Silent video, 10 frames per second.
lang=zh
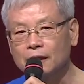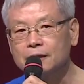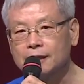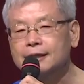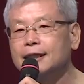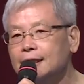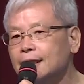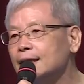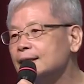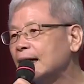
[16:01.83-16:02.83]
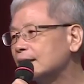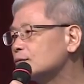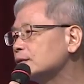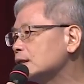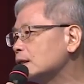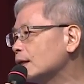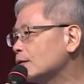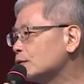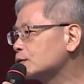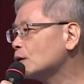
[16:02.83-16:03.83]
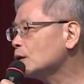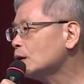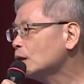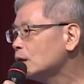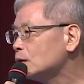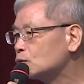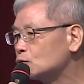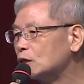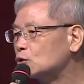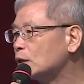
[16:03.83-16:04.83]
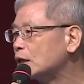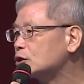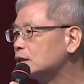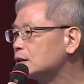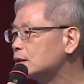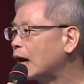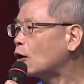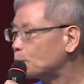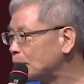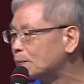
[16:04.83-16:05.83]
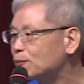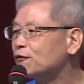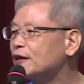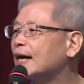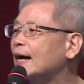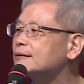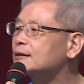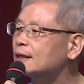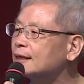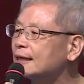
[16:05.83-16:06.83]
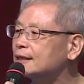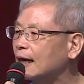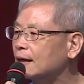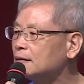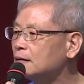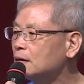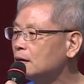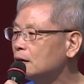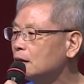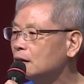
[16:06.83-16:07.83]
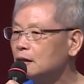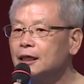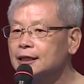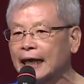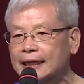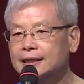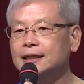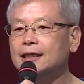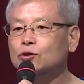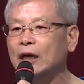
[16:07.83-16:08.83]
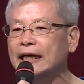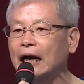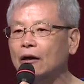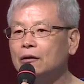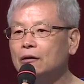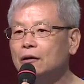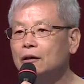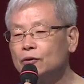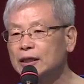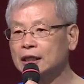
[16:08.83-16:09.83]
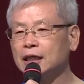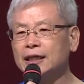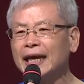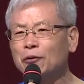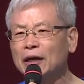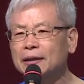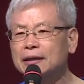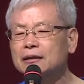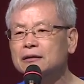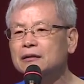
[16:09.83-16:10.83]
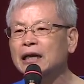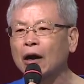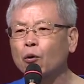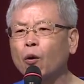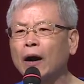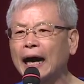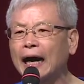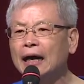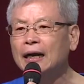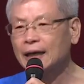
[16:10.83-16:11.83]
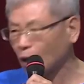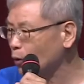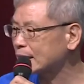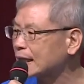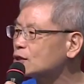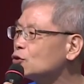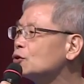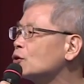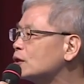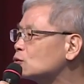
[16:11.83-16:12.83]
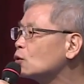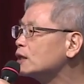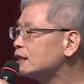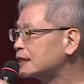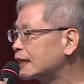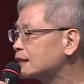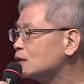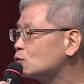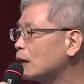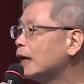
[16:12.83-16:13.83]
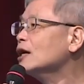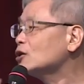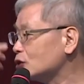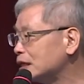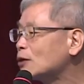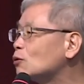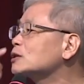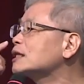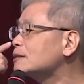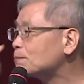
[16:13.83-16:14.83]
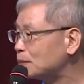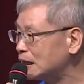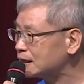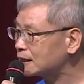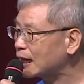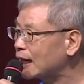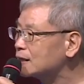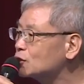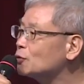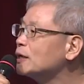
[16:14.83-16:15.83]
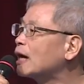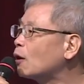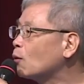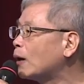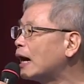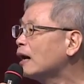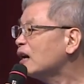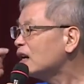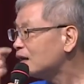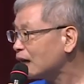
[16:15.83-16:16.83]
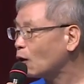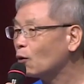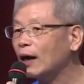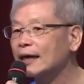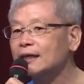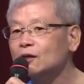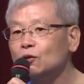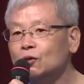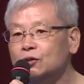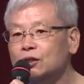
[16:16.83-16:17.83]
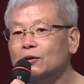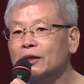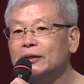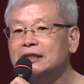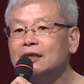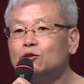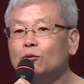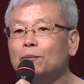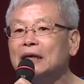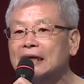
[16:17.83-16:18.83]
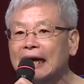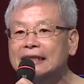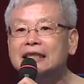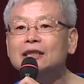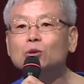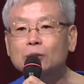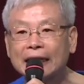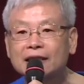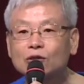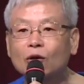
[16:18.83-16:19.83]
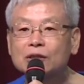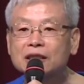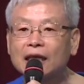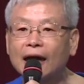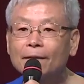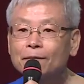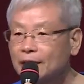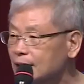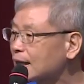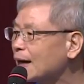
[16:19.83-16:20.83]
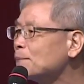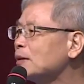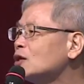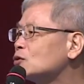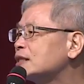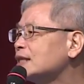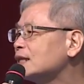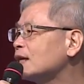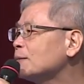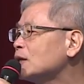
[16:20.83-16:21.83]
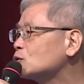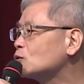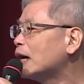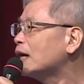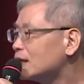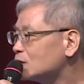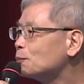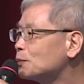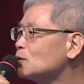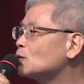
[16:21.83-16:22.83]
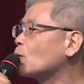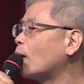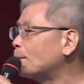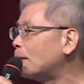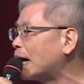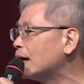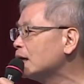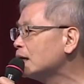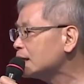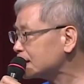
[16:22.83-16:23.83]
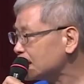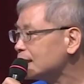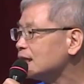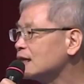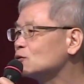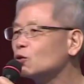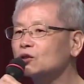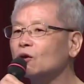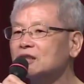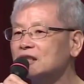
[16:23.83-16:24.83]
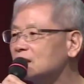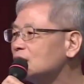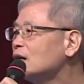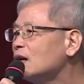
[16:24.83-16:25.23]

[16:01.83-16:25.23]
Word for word: 这是一个很大的问题啊！我说，最主要就是老病不分了。简单讲，异常是一个衰老，因为体内会老化，老化它就有很多异常生出来。就像我的鼻子啊，就会老化，老化有有时候也会生出不应该生出来的东西啊，但它没有症也没有状，你就不用管嘛。那身体很多东西是